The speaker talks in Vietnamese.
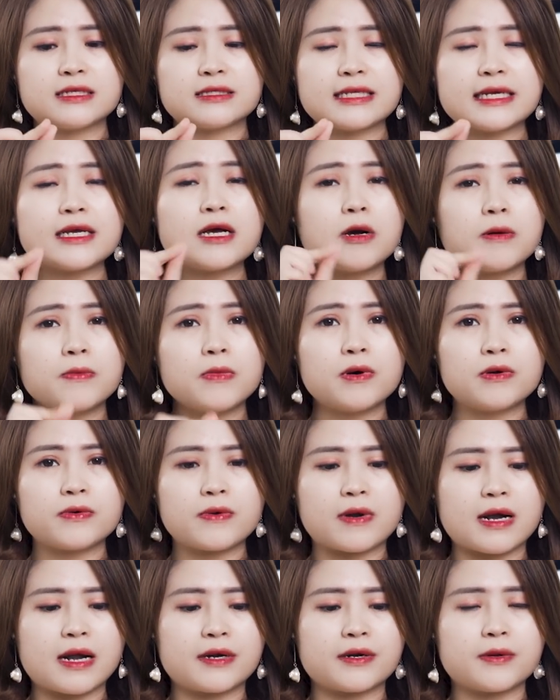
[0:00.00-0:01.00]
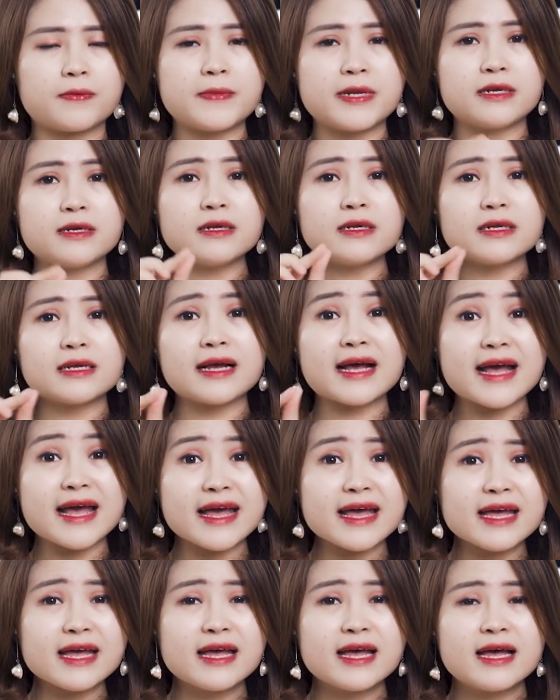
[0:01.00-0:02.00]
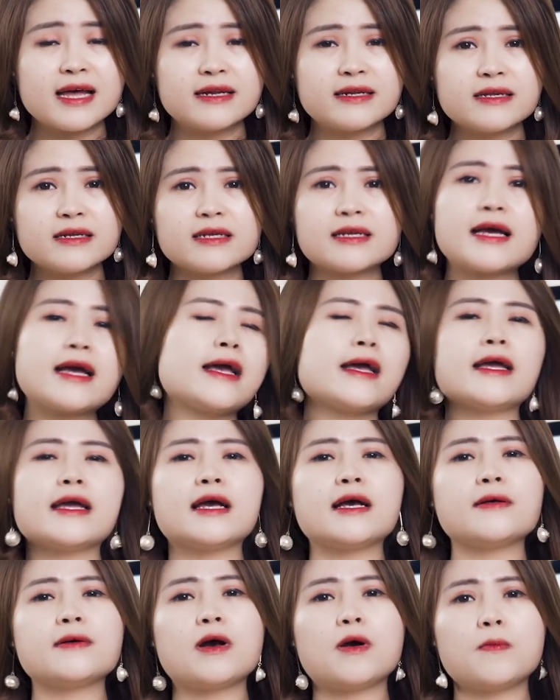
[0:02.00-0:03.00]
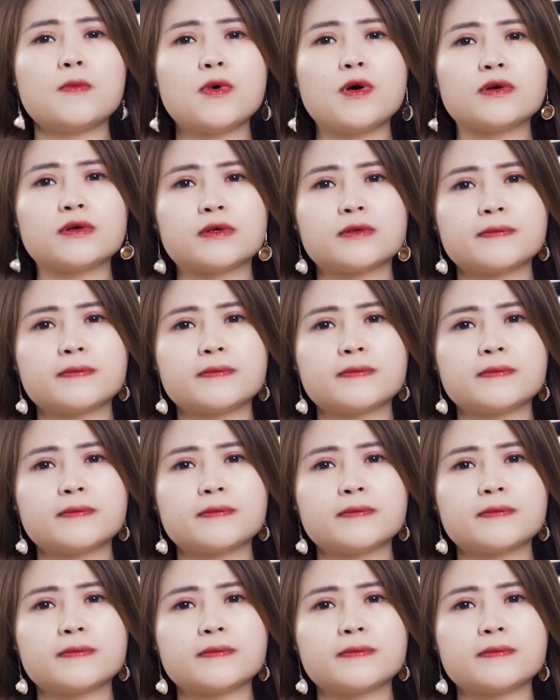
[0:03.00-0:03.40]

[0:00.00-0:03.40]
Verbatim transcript: rách hậu môn, hoặc là nó bị nứt kẽ nứt kẽ hậu môn,